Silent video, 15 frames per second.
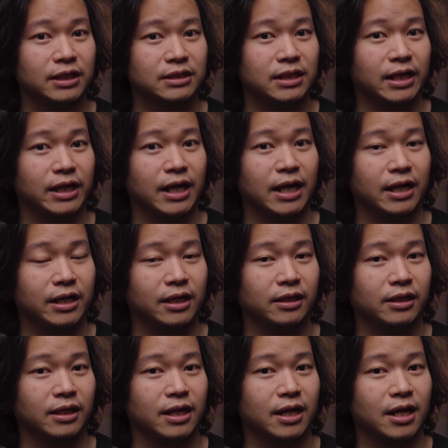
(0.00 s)
sehari-hari
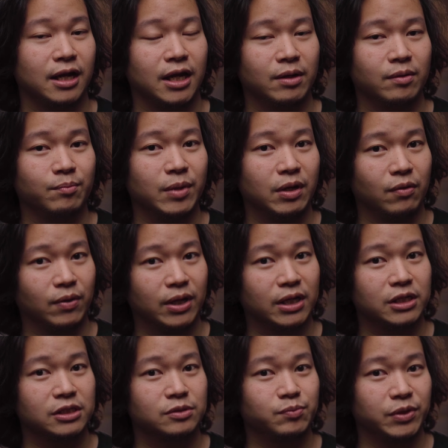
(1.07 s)
ketika kalian
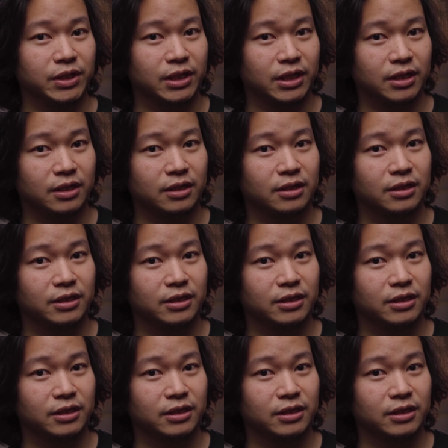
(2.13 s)
membawa speaker